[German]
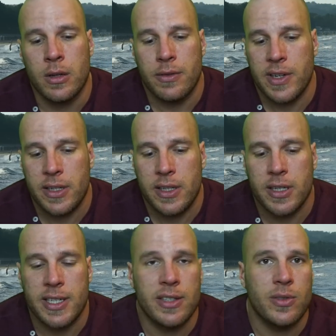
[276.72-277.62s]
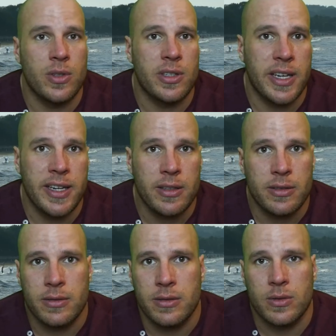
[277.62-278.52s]
Wenn ihr dazu noch trinkt
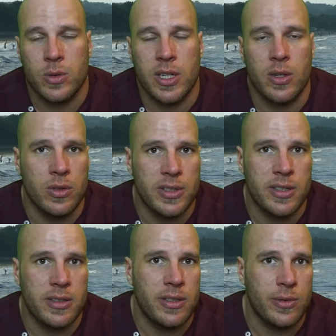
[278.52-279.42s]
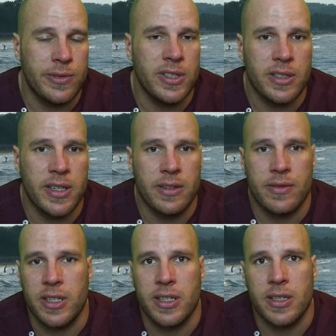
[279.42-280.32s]
oder grundsätzlich zu viel trinkt,
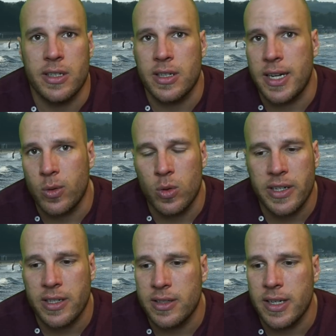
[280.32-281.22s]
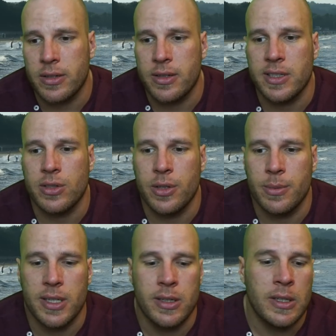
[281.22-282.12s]
wenn ihr Alkoholiker seid oder was auch
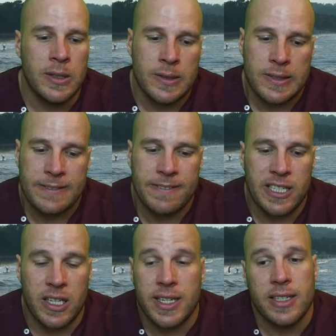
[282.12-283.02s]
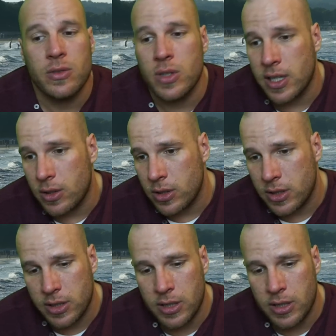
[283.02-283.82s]
immer, wenn ihr dazu noch raucht,